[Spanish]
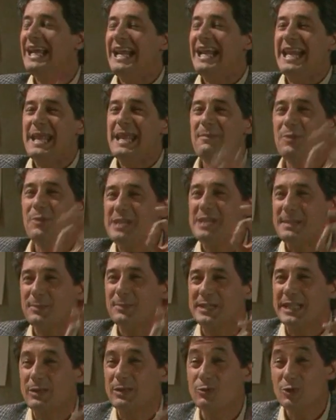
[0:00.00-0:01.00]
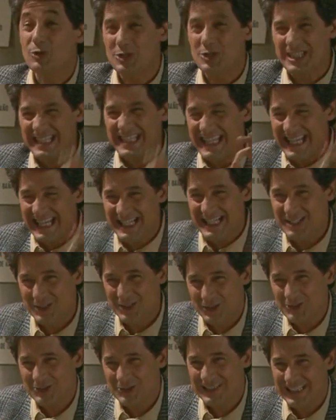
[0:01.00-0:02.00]
Le voy a poner unos
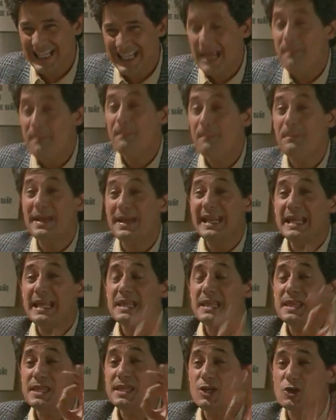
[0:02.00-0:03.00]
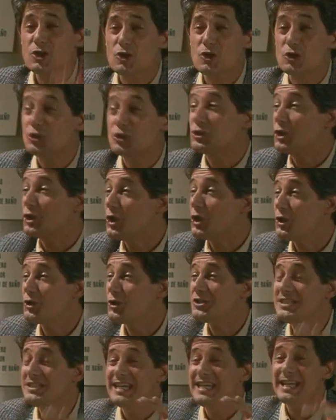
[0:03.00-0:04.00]
tiestos preciosos, todos
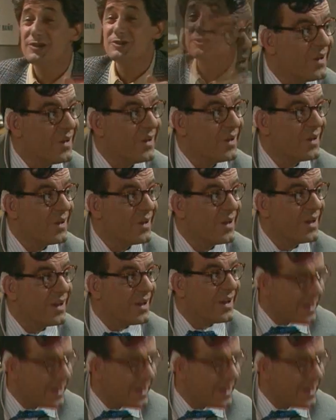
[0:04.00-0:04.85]
llenos de plantas.